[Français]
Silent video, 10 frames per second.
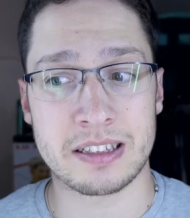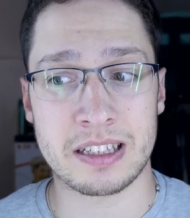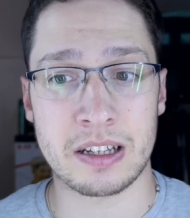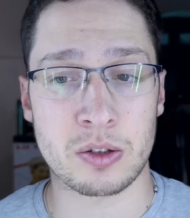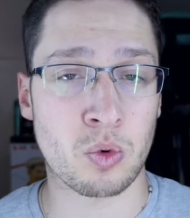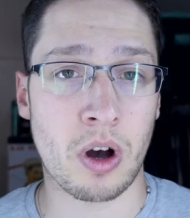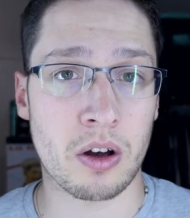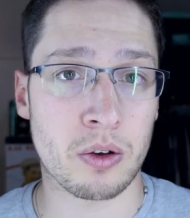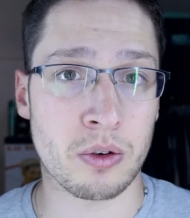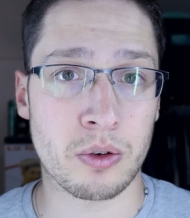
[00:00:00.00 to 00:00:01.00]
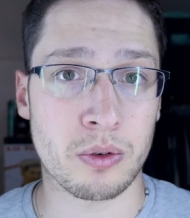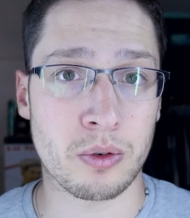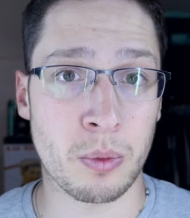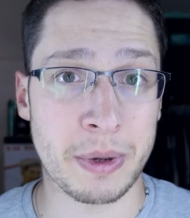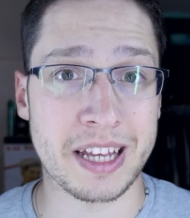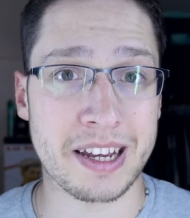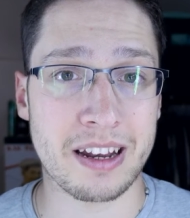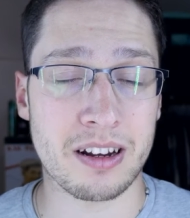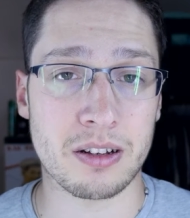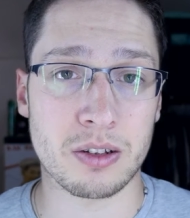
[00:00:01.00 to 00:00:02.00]
c'est soit euh, le
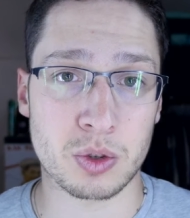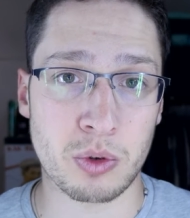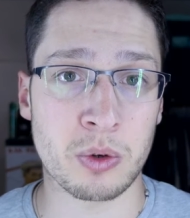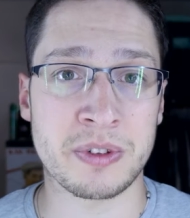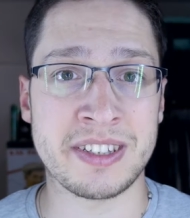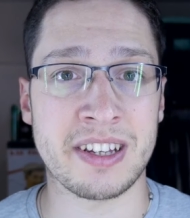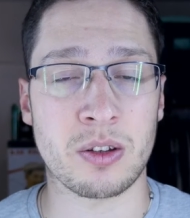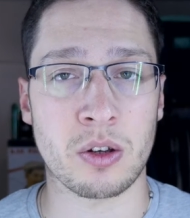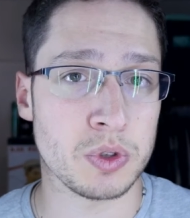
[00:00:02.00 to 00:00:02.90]
matériel, soit l'utilisateur.